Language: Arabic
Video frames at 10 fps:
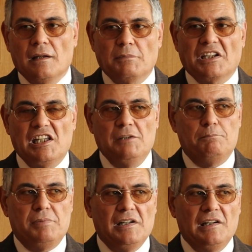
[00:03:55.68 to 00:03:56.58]

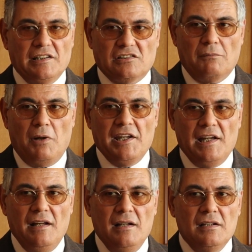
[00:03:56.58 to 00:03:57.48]
بنجيب لتر
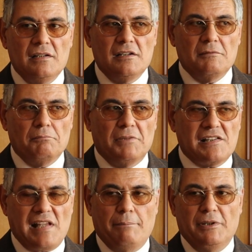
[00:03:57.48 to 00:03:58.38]
مية
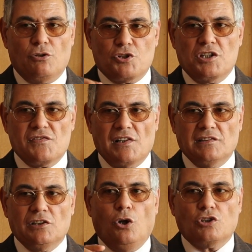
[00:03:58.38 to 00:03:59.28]
بنسحب منه 20 سم
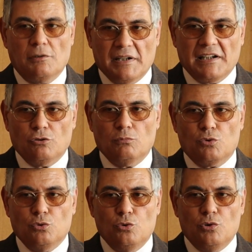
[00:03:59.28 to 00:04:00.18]
نحط مكانهم
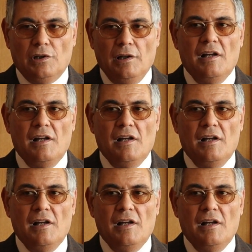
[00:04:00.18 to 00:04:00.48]
كلور